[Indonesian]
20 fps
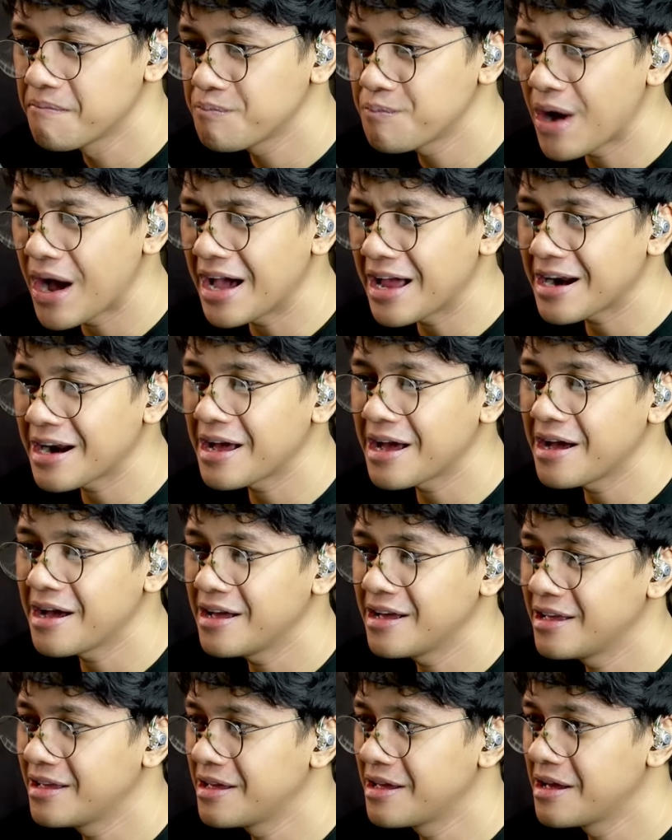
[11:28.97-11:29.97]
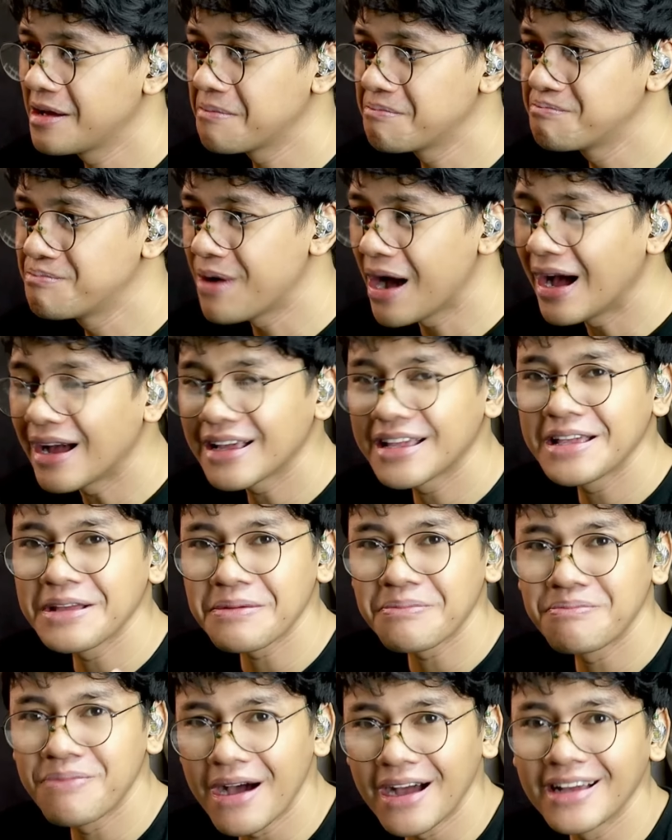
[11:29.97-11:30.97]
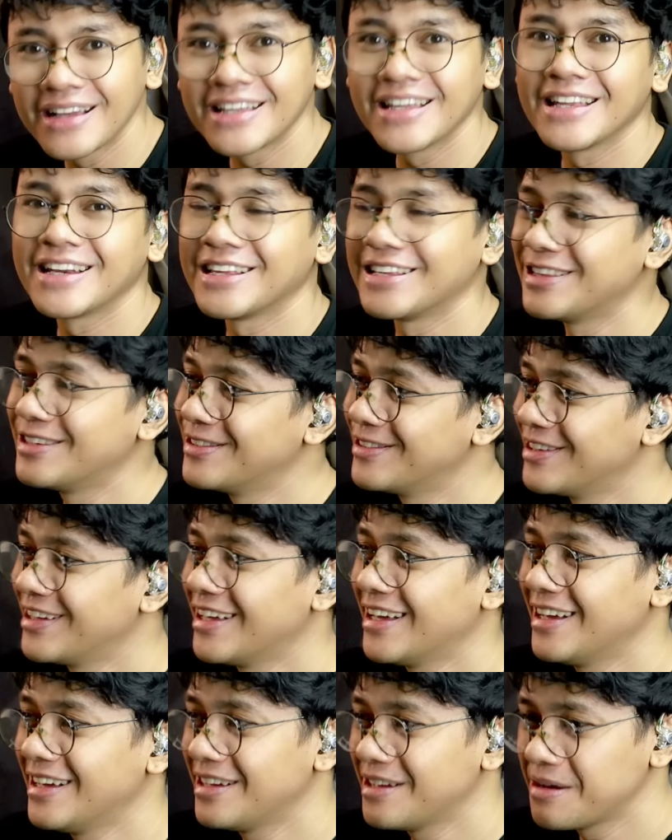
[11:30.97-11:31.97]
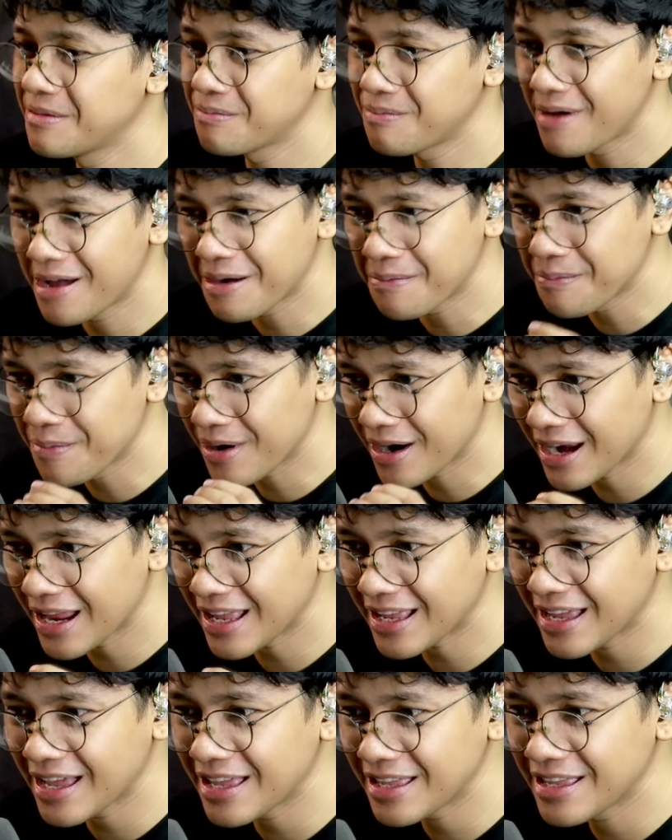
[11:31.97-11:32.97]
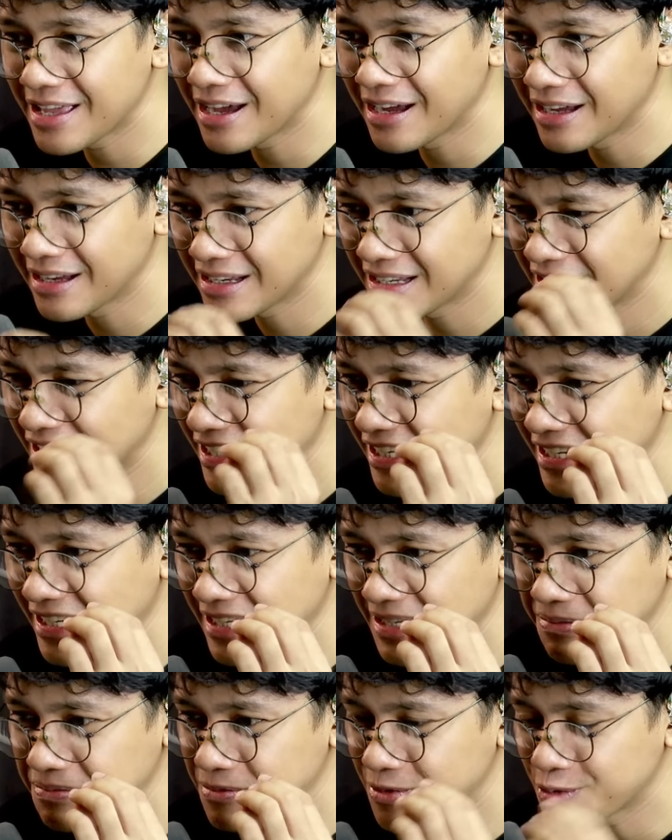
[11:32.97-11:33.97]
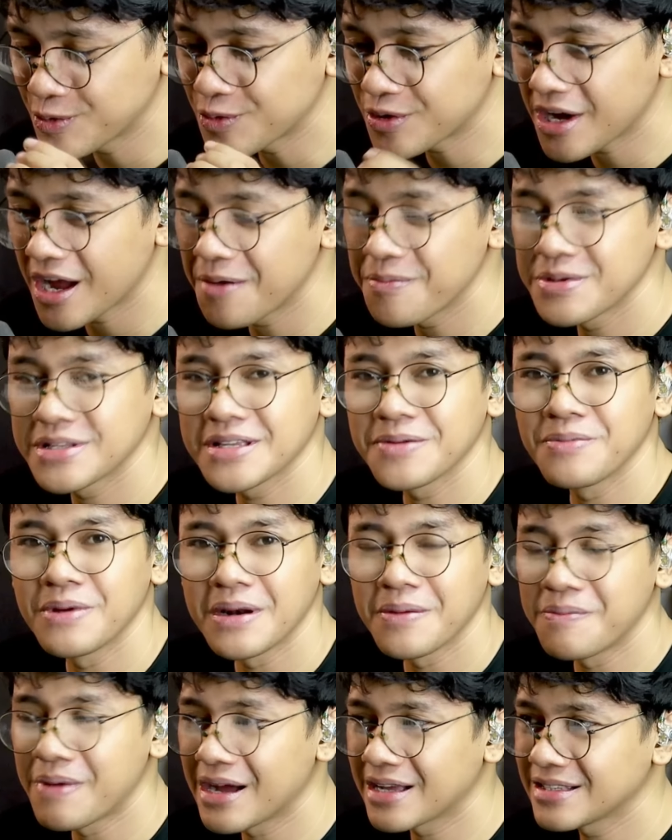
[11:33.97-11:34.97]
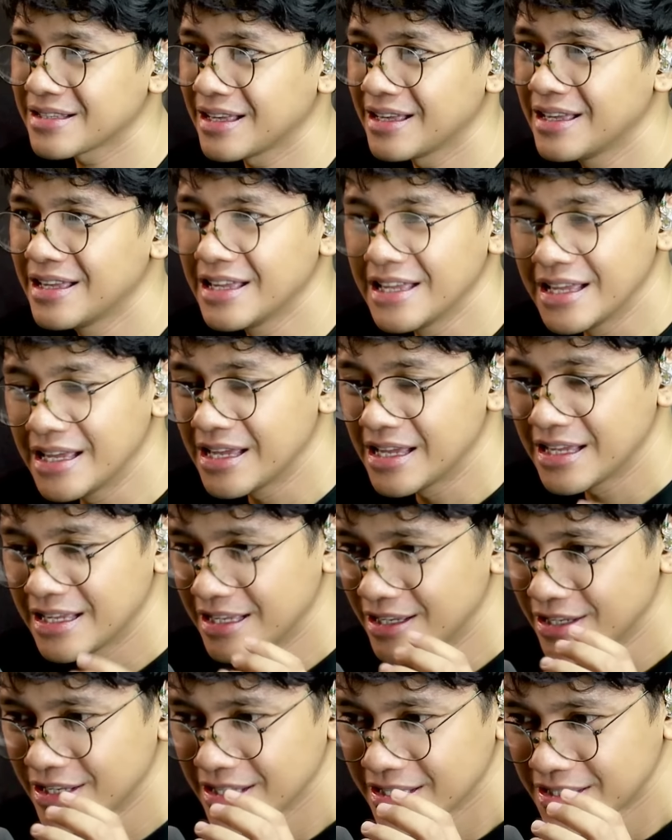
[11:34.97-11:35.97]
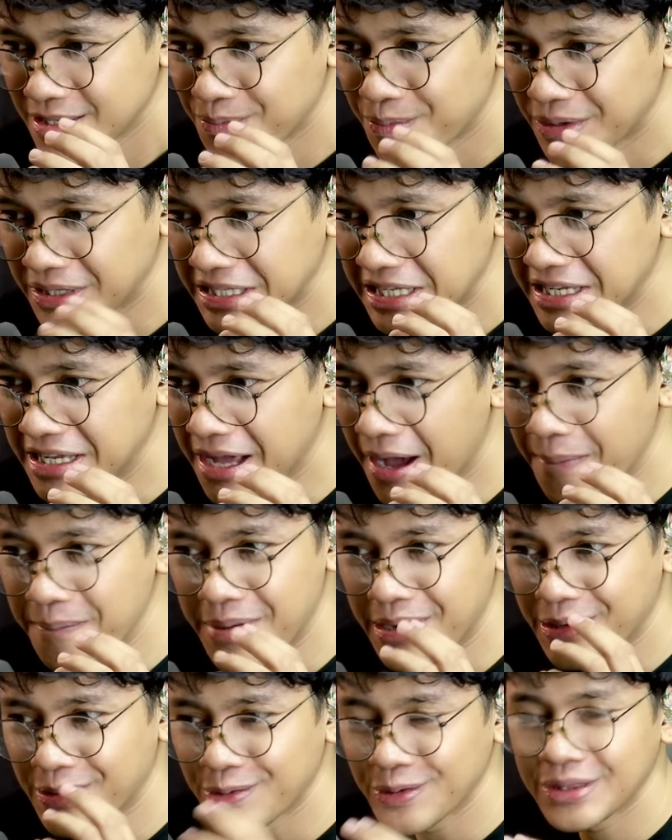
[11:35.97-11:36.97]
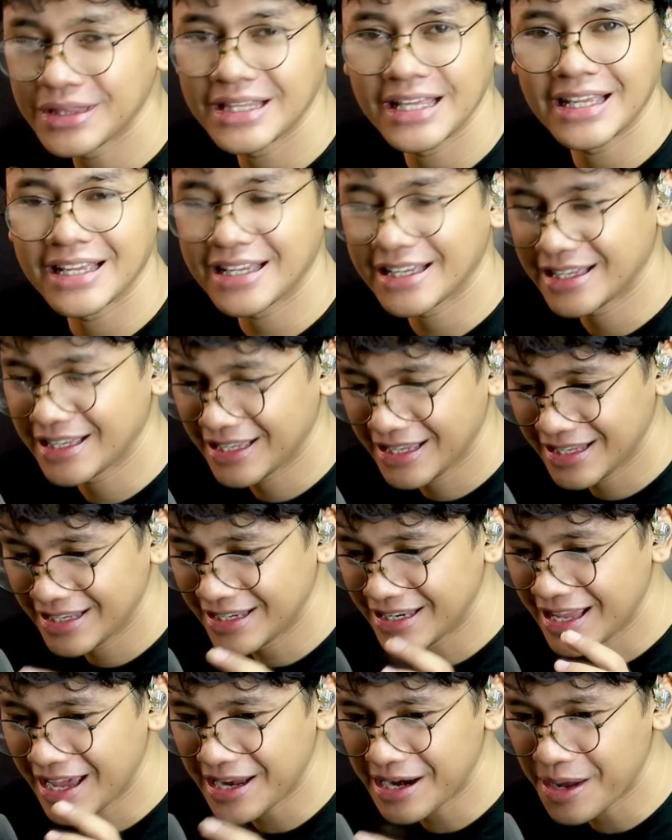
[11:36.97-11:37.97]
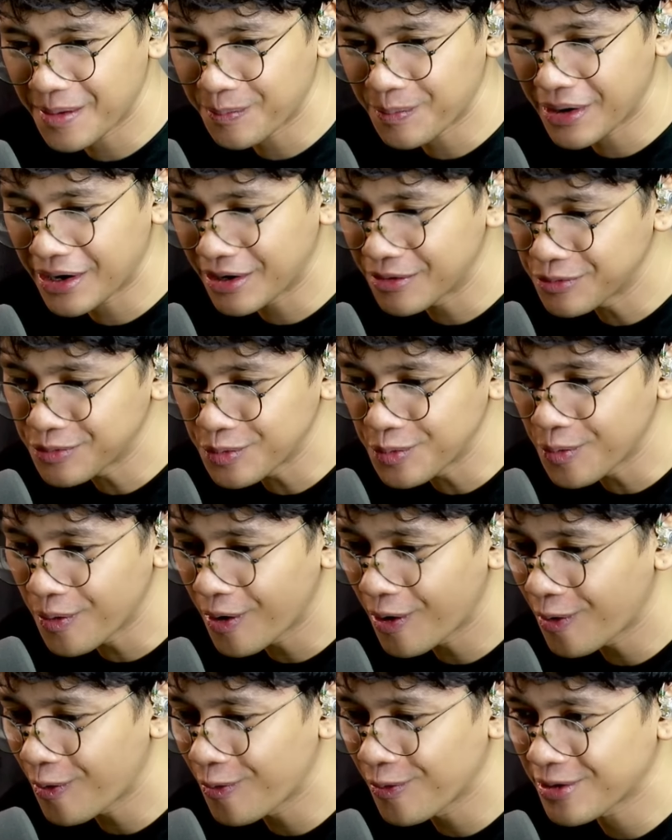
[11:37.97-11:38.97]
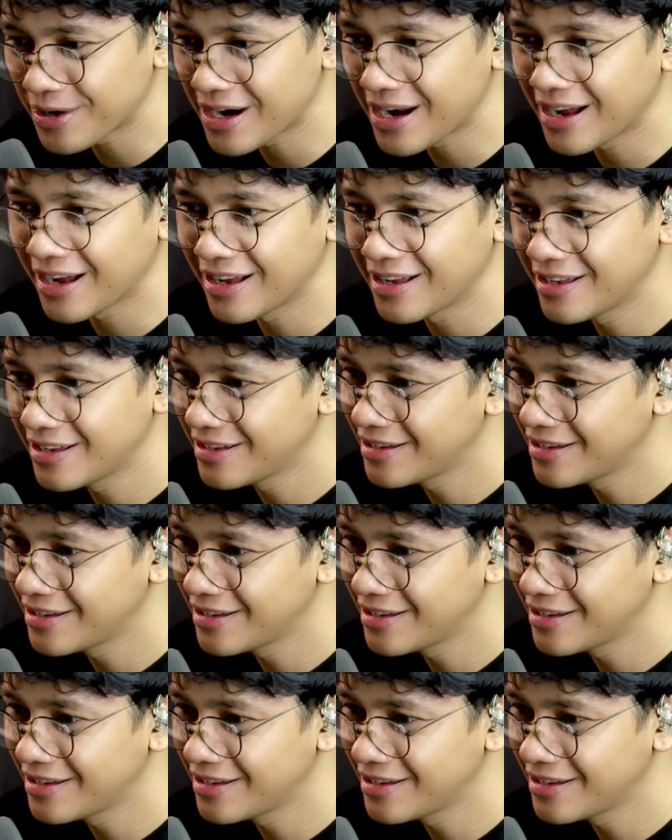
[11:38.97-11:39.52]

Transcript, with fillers: para bangkir-bangkir itu ya para mereka yang suka mencoba bangsa seperti nggak berkutik di hadapan dua orang